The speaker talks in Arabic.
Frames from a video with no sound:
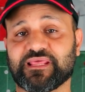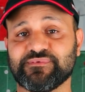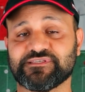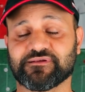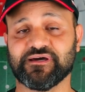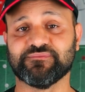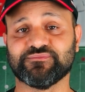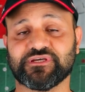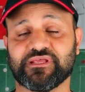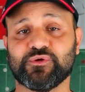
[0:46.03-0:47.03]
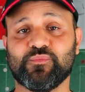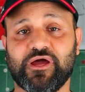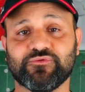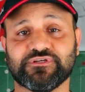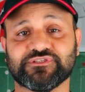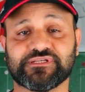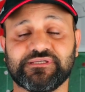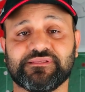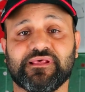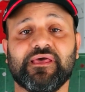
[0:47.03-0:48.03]
الخميس القادم ان شاء الله يوم
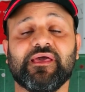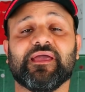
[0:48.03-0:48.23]
21